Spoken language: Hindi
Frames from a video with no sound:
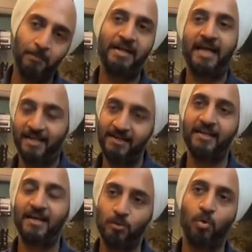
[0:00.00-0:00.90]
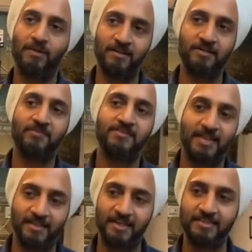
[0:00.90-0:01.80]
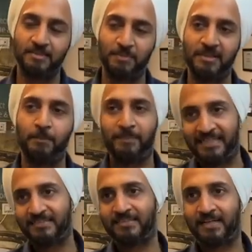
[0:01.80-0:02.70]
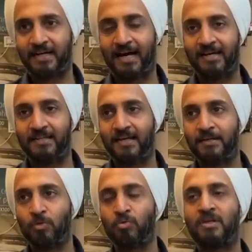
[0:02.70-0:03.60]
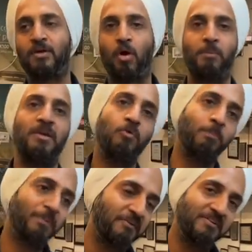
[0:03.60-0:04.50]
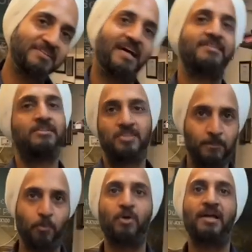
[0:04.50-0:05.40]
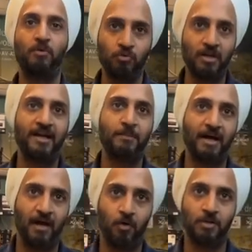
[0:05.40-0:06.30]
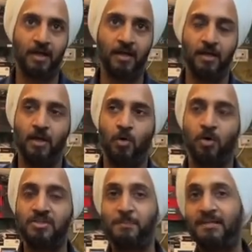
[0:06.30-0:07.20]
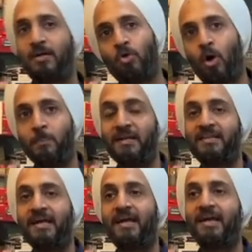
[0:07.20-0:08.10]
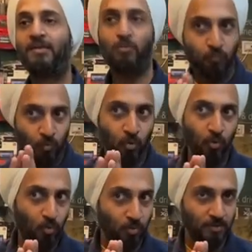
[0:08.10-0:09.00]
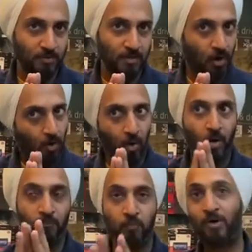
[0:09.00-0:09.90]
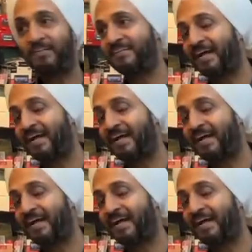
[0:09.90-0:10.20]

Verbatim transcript: मेंटेलिटी का थोड़ा सा डिफरेंस आता है कि जब बंदा बेस कार रहता है तो उसका नॉर्मली वो प्रीवियस कार से जंप जंप होके उस गाड़ी में आया होता है ठीक है और जब बंदा टॉप लेता है तो वो और वो किसी